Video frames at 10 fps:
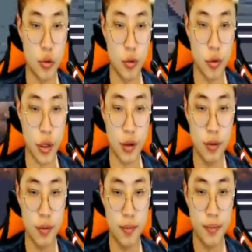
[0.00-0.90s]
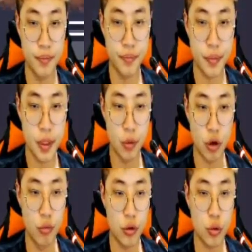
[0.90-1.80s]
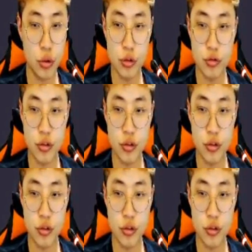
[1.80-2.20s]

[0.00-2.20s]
올려볼게요 뭐 건물을 또 지을